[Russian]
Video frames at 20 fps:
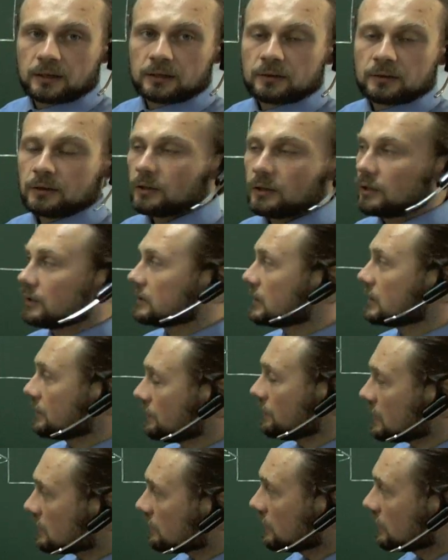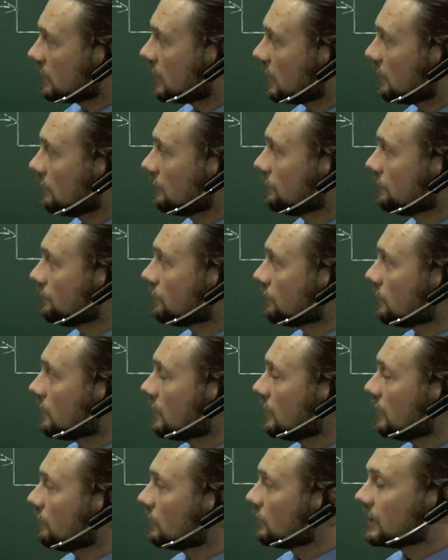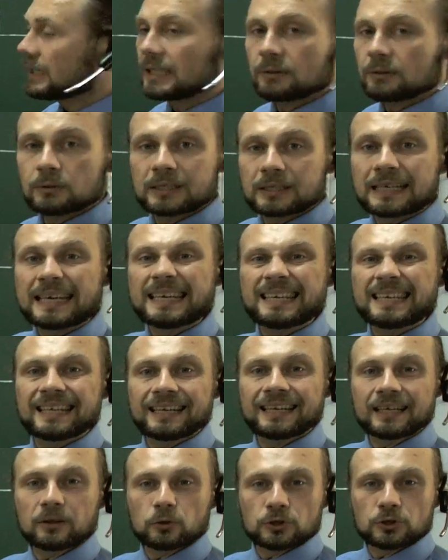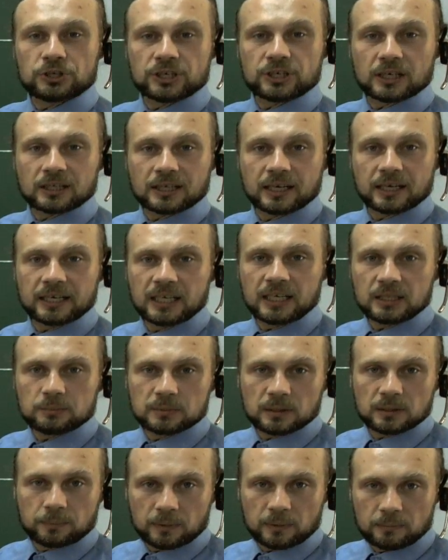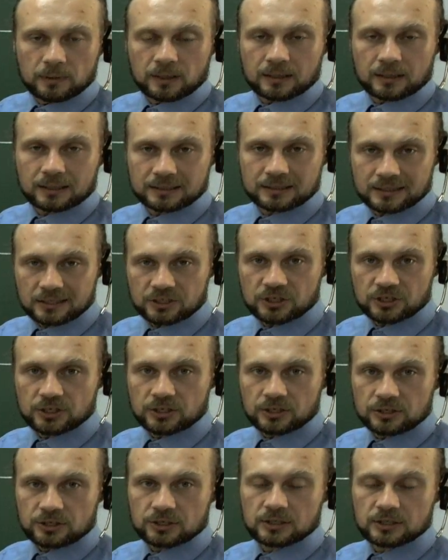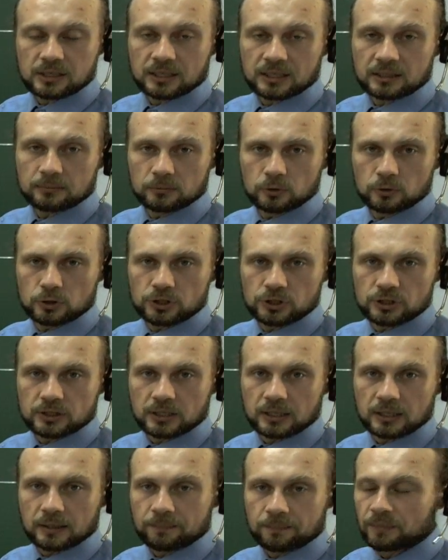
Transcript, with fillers: А, соответственно, вот эти вот генерирующие алгоритмы, например, разложение числа на множители,